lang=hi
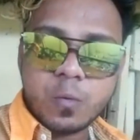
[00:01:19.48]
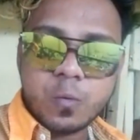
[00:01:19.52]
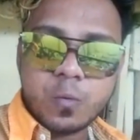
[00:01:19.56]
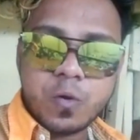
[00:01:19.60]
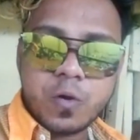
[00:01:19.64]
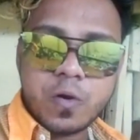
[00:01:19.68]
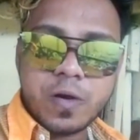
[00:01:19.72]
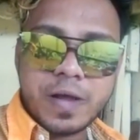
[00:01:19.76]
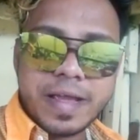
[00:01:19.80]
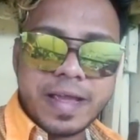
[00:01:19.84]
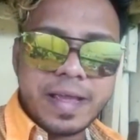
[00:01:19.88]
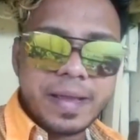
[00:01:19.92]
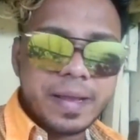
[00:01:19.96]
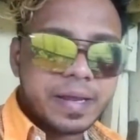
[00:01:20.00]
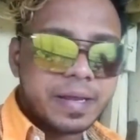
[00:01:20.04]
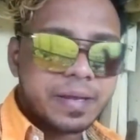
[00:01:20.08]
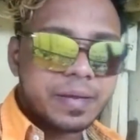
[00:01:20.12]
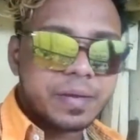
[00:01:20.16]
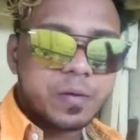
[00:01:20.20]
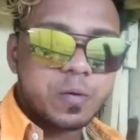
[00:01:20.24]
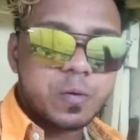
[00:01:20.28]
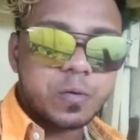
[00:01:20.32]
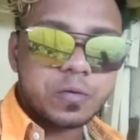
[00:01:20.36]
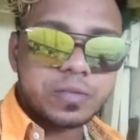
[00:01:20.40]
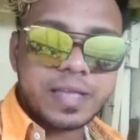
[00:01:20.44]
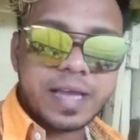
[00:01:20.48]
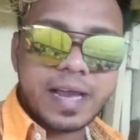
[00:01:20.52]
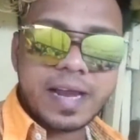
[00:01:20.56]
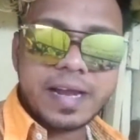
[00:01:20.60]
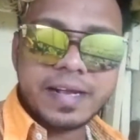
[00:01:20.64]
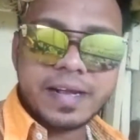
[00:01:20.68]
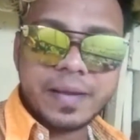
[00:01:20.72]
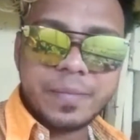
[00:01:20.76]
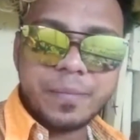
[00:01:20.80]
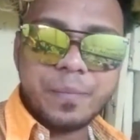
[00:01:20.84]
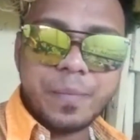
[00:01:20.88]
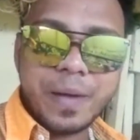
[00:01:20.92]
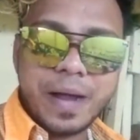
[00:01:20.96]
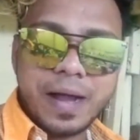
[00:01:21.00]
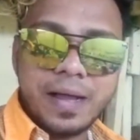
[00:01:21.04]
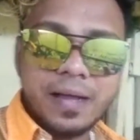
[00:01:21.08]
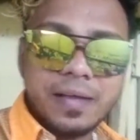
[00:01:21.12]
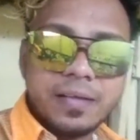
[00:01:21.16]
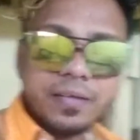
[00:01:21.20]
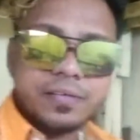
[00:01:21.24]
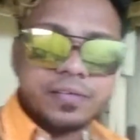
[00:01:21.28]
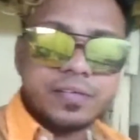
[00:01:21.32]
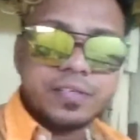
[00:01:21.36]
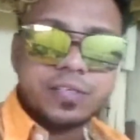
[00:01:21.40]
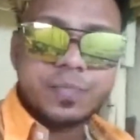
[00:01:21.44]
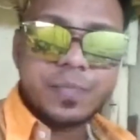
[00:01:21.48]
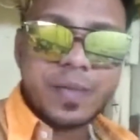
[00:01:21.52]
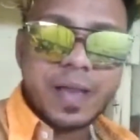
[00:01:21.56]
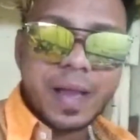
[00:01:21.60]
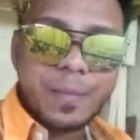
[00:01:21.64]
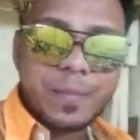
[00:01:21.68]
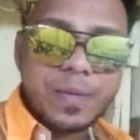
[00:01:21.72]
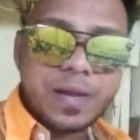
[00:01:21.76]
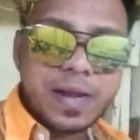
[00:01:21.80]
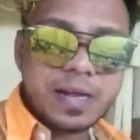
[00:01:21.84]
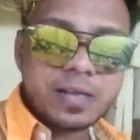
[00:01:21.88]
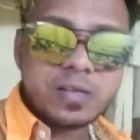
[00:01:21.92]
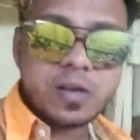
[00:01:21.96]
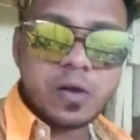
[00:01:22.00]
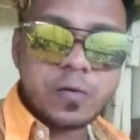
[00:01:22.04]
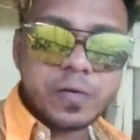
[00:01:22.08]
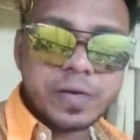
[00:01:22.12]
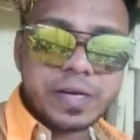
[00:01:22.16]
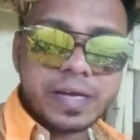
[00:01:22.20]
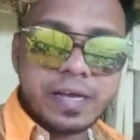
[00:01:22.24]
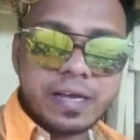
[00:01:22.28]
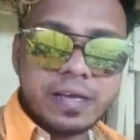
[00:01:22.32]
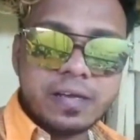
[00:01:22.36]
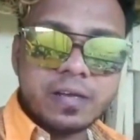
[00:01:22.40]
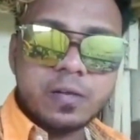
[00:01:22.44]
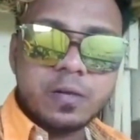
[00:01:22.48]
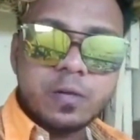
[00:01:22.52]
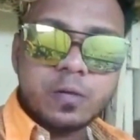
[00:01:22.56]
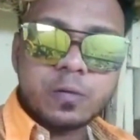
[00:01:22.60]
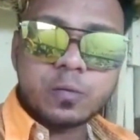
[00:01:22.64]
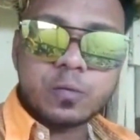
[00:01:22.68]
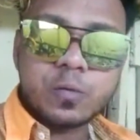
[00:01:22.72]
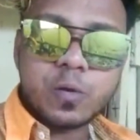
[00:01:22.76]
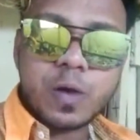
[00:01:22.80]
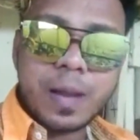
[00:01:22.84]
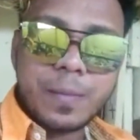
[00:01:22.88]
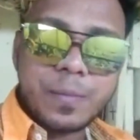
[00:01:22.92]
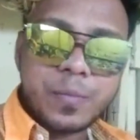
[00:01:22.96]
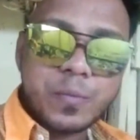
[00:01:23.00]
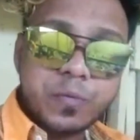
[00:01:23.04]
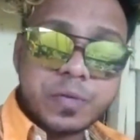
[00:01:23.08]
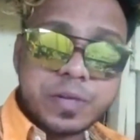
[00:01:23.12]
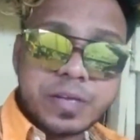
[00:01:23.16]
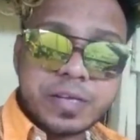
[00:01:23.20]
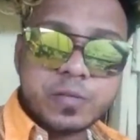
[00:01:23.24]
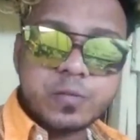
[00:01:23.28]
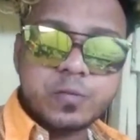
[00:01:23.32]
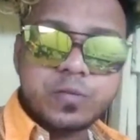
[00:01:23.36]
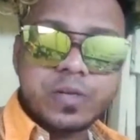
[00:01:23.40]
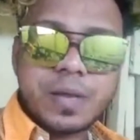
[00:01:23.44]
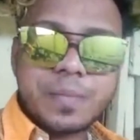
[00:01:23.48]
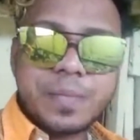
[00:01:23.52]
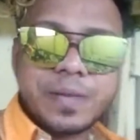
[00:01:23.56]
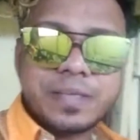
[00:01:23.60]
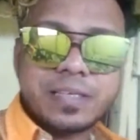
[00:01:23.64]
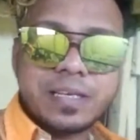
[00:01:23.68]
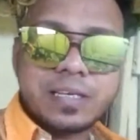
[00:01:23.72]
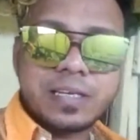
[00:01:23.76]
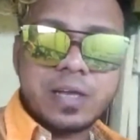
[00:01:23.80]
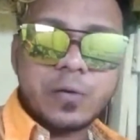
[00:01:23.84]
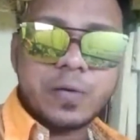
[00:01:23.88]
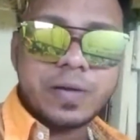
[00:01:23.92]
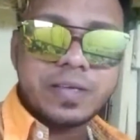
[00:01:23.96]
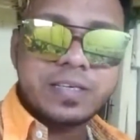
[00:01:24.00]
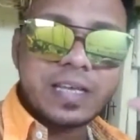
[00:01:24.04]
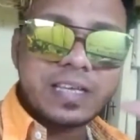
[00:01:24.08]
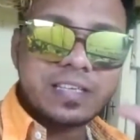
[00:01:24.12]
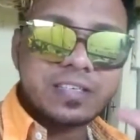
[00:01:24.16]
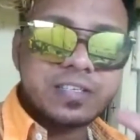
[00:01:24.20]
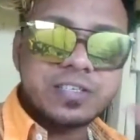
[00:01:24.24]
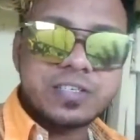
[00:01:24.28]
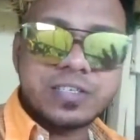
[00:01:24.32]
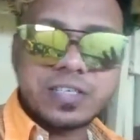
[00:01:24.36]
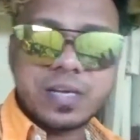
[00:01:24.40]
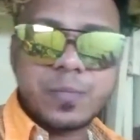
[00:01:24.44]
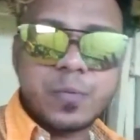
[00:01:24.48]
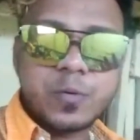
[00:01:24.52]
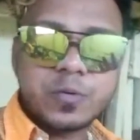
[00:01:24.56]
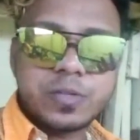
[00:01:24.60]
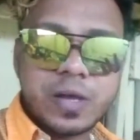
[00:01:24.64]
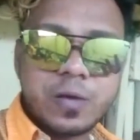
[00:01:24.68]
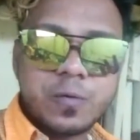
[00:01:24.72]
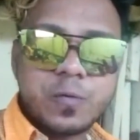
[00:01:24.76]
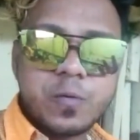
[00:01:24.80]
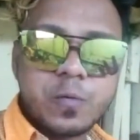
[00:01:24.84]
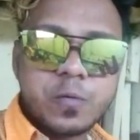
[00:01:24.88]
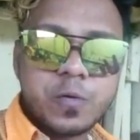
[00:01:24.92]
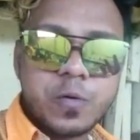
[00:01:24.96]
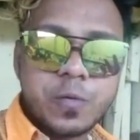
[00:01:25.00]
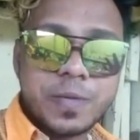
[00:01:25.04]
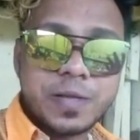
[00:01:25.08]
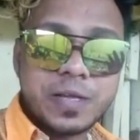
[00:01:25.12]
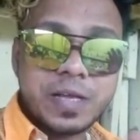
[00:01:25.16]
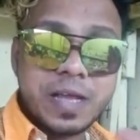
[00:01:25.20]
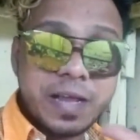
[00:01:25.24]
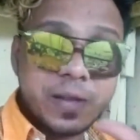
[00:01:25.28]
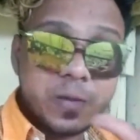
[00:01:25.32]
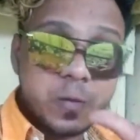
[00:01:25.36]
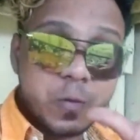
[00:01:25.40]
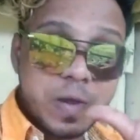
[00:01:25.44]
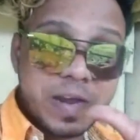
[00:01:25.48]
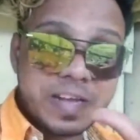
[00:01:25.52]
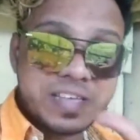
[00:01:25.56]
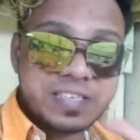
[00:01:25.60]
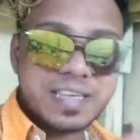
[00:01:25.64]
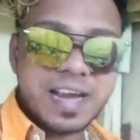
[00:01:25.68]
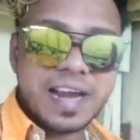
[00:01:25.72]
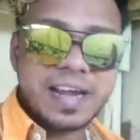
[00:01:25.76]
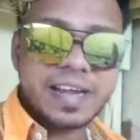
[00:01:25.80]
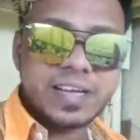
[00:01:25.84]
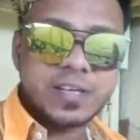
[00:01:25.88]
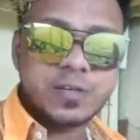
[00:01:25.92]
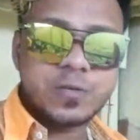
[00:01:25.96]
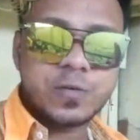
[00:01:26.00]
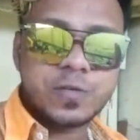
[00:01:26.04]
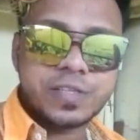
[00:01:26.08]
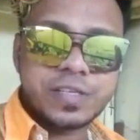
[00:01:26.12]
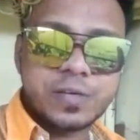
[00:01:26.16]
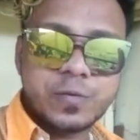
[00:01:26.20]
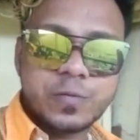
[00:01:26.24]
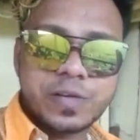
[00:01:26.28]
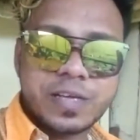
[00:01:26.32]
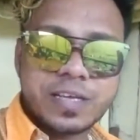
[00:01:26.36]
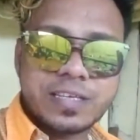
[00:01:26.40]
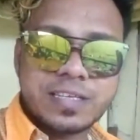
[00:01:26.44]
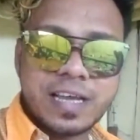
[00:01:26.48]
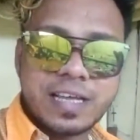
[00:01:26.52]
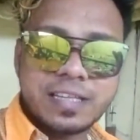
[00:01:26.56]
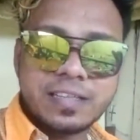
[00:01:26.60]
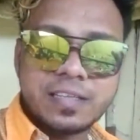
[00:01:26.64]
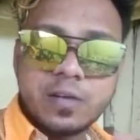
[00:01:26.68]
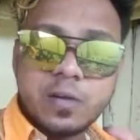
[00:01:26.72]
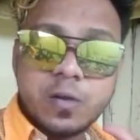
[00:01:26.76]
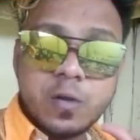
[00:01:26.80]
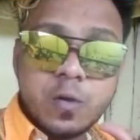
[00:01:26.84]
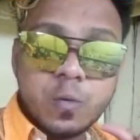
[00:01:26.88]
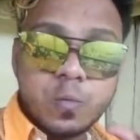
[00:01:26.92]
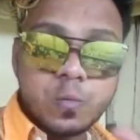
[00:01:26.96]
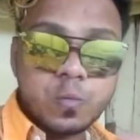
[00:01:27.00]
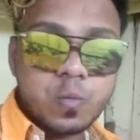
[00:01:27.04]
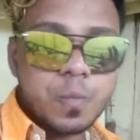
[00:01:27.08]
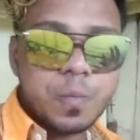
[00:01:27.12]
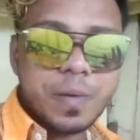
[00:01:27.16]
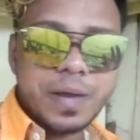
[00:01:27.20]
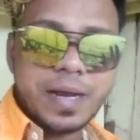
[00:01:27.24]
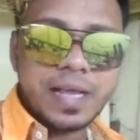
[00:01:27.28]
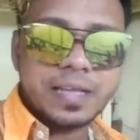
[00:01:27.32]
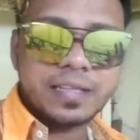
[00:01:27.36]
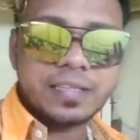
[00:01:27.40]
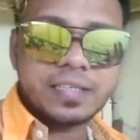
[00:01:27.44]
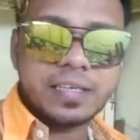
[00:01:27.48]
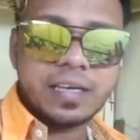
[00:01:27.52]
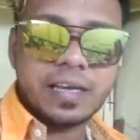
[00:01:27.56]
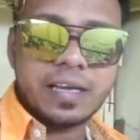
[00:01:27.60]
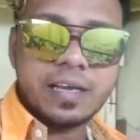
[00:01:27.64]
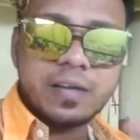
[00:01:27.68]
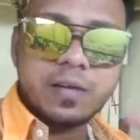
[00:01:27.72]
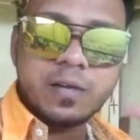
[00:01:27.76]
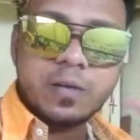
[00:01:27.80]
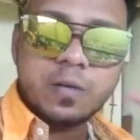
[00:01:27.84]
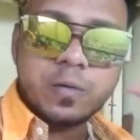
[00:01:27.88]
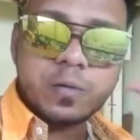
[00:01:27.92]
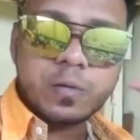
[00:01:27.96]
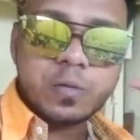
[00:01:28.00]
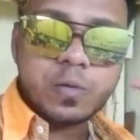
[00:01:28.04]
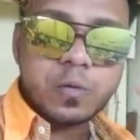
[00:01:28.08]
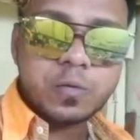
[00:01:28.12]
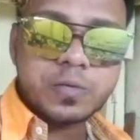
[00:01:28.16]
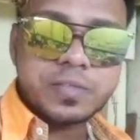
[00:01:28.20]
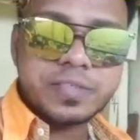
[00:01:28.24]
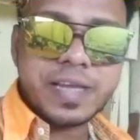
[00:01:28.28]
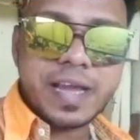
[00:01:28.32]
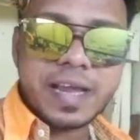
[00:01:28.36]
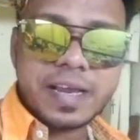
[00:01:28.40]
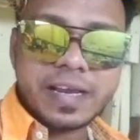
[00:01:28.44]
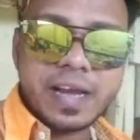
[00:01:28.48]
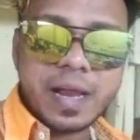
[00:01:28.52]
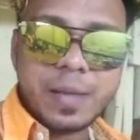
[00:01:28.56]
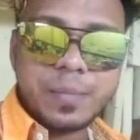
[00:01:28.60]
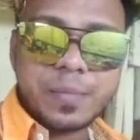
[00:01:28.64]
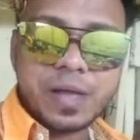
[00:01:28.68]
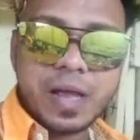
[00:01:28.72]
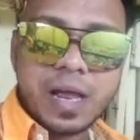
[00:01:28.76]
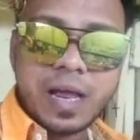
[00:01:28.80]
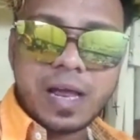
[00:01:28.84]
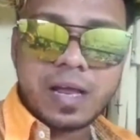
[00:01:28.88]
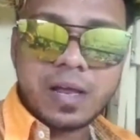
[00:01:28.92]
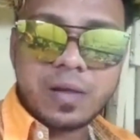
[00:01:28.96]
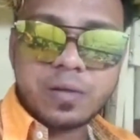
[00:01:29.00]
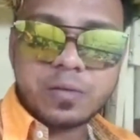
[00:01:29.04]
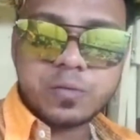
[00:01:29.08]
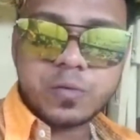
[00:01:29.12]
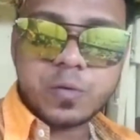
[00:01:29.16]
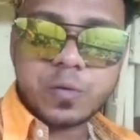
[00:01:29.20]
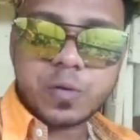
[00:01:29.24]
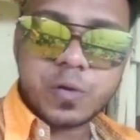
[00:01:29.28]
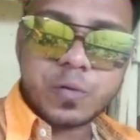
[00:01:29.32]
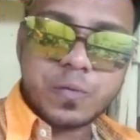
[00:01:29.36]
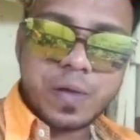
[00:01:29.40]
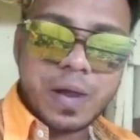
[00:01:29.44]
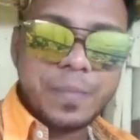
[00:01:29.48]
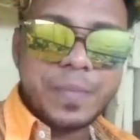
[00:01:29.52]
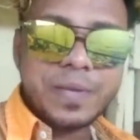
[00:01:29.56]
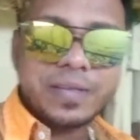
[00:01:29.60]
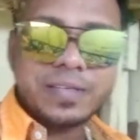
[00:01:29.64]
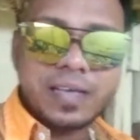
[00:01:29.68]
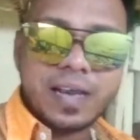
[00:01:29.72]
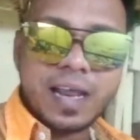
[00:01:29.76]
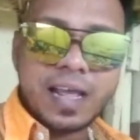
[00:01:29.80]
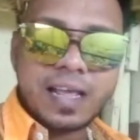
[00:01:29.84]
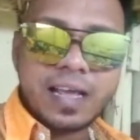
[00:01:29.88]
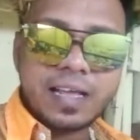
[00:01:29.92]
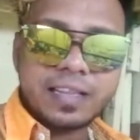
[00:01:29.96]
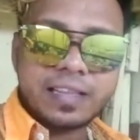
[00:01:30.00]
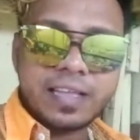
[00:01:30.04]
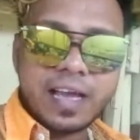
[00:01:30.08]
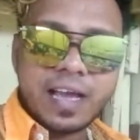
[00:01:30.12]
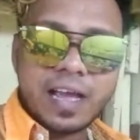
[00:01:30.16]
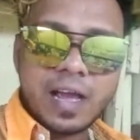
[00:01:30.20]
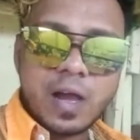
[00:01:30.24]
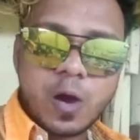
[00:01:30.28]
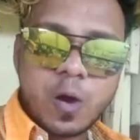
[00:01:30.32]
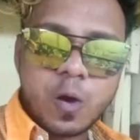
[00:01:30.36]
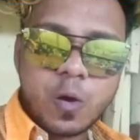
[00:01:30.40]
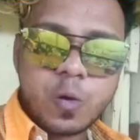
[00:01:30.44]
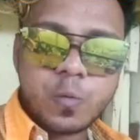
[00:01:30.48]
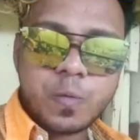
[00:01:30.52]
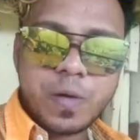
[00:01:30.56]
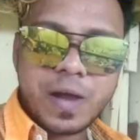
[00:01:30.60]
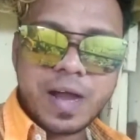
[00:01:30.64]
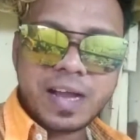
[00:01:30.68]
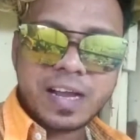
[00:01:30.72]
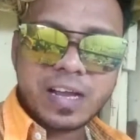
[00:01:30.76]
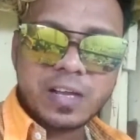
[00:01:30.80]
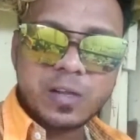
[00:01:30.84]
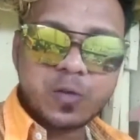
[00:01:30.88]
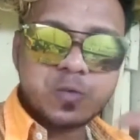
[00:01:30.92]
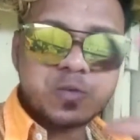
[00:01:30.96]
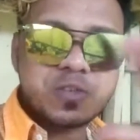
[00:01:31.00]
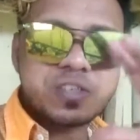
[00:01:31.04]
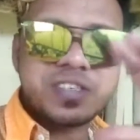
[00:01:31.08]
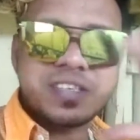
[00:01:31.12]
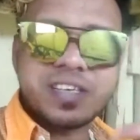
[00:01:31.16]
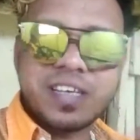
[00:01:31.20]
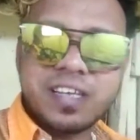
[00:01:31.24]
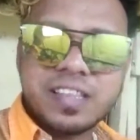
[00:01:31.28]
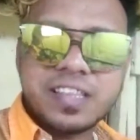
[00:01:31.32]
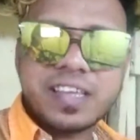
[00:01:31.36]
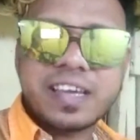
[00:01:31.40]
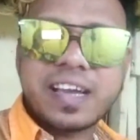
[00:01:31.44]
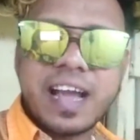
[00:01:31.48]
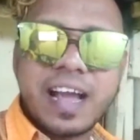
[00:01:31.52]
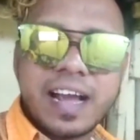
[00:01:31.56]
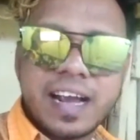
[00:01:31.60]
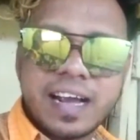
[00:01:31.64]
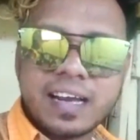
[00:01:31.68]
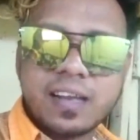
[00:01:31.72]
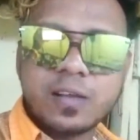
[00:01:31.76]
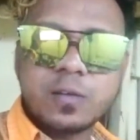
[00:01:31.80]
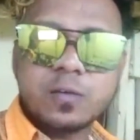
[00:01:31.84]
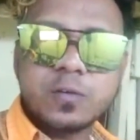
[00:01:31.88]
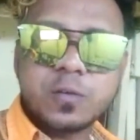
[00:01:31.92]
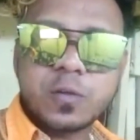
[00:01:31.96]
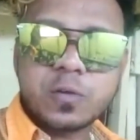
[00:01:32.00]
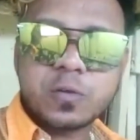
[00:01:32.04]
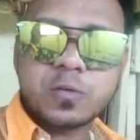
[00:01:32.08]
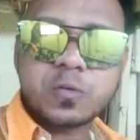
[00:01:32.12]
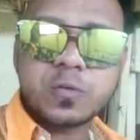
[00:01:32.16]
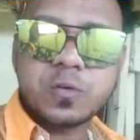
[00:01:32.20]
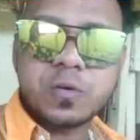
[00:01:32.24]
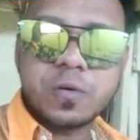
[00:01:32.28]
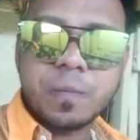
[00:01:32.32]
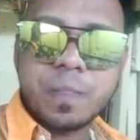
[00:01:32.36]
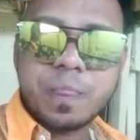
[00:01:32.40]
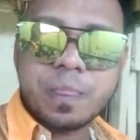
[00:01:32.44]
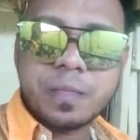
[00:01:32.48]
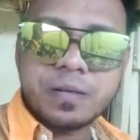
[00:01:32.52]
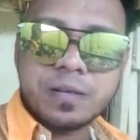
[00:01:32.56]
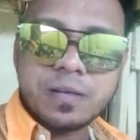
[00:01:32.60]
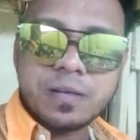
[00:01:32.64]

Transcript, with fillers: वो एक होता है डब्बा जिसमें आप लेट जाओगे तो आप उनकी दुनिया में चल जाओ ऐसा सिस्टम होता है उन लोगों पर जो एक साइंटिस्ट होती है उनके साथ वो बनाती है तो जैक नाम का जो कि वहाँ पे चला जाता है और वहाँ का जो सीन दिखाएगा ना दोस्तों